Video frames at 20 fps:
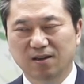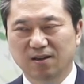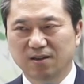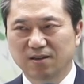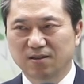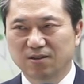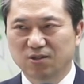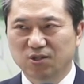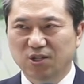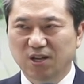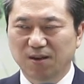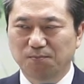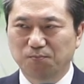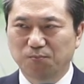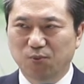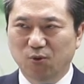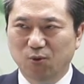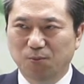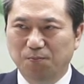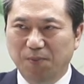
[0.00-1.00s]

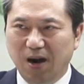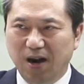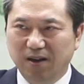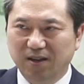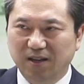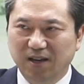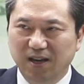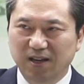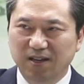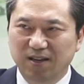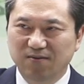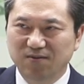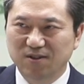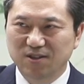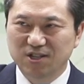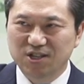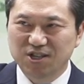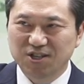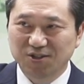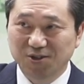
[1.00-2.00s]
세포 밖에 있는
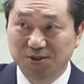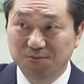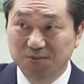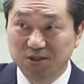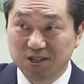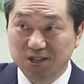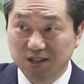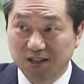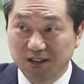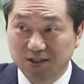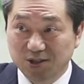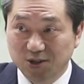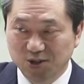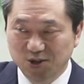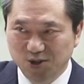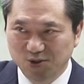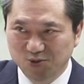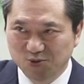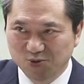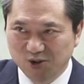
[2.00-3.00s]
실험실에서
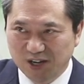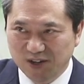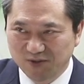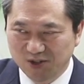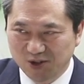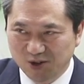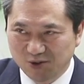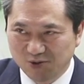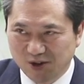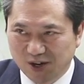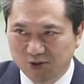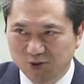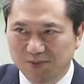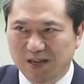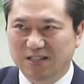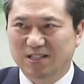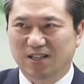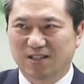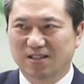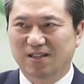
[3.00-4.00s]
연구한 결과도
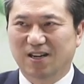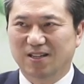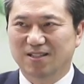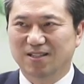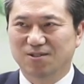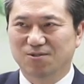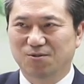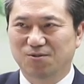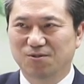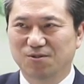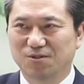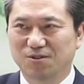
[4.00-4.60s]
마찬가지고